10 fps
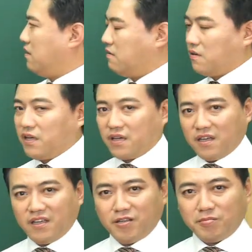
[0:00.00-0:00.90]
네,
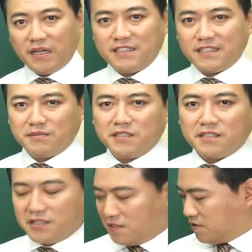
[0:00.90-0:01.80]
이렇게
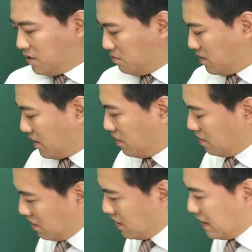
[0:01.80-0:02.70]
말씀을 드렸습니다.
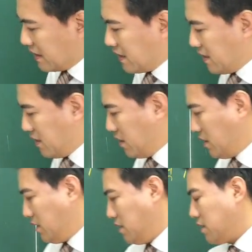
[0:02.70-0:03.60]

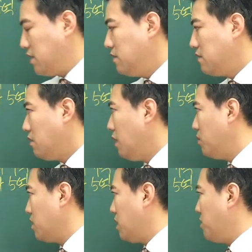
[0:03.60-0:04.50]
그
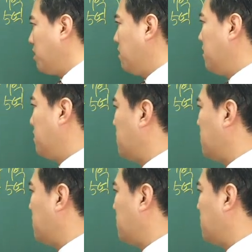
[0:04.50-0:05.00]
근거가 뭐냐면